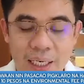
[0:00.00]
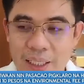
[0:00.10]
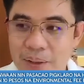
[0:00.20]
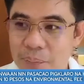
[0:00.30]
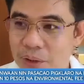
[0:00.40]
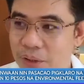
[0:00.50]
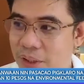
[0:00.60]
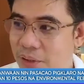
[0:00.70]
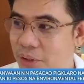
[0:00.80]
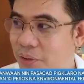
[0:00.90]
Alagad po,
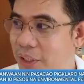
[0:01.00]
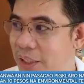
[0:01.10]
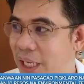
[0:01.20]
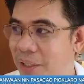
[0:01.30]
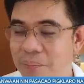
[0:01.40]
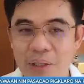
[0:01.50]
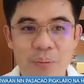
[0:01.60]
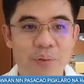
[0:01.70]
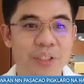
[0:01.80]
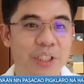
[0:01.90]
gusto ko yung laro,
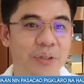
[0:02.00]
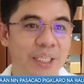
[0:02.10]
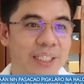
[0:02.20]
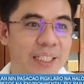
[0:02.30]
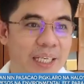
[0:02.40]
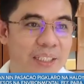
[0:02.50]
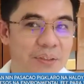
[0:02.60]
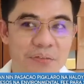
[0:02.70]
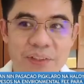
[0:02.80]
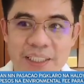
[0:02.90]
bako po na yung
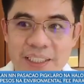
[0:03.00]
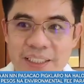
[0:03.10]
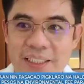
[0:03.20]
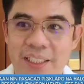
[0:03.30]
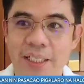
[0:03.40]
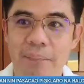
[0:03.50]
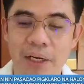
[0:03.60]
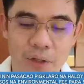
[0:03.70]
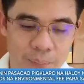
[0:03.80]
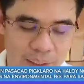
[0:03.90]
entrance fee,
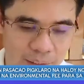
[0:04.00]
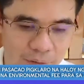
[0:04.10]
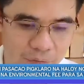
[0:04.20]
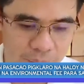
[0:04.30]
environmental